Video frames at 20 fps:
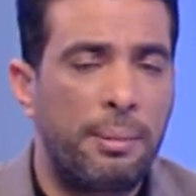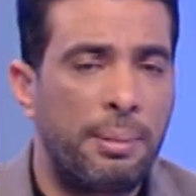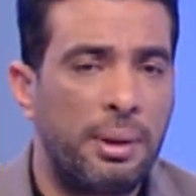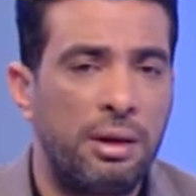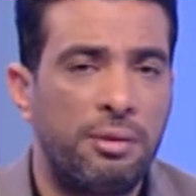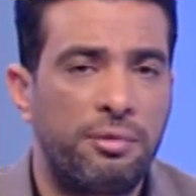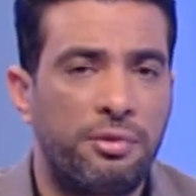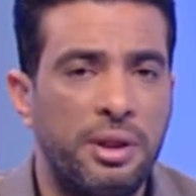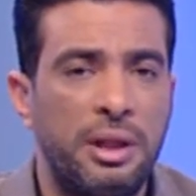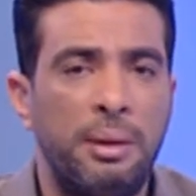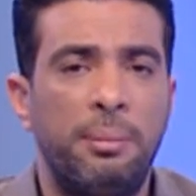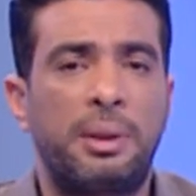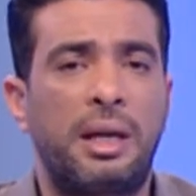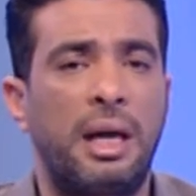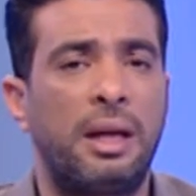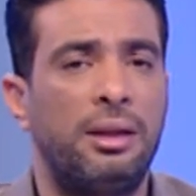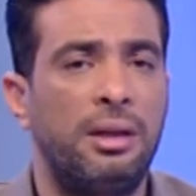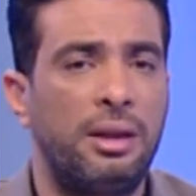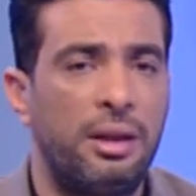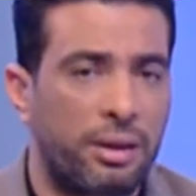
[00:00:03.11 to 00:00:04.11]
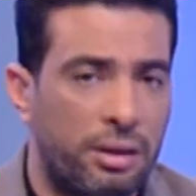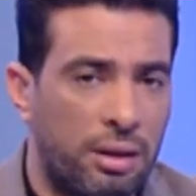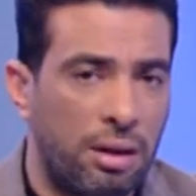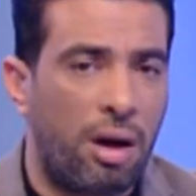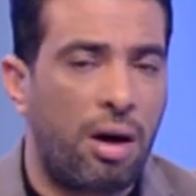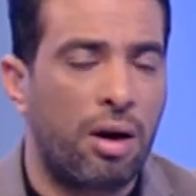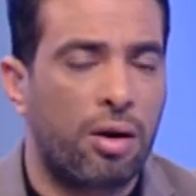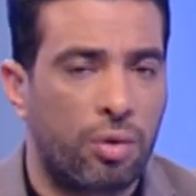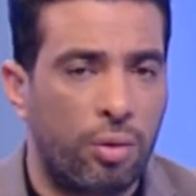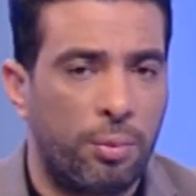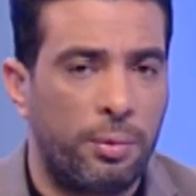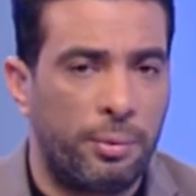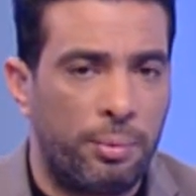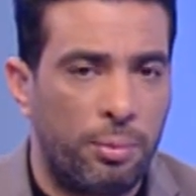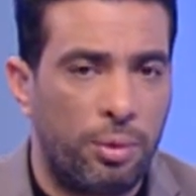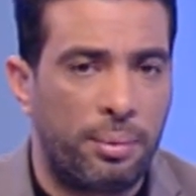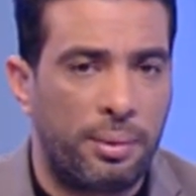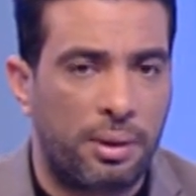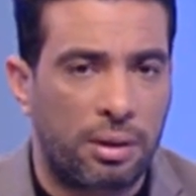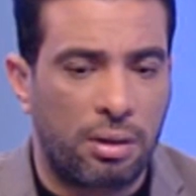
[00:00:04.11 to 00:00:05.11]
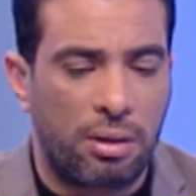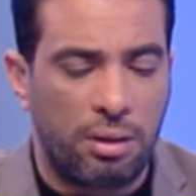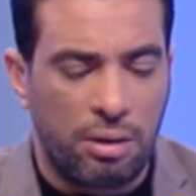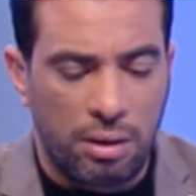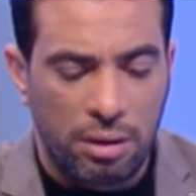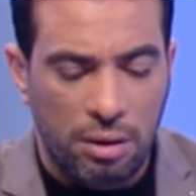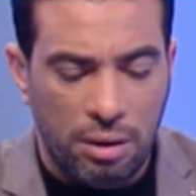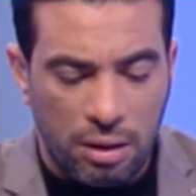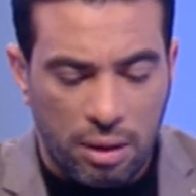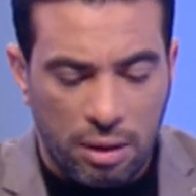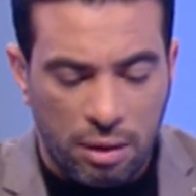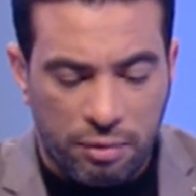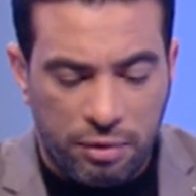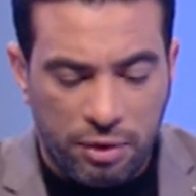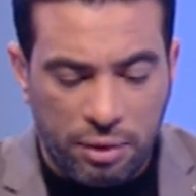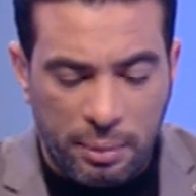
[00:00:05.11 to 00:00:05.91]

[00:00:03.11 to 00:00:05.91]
ابو جبل في امكانيه لحاقه بالمباراه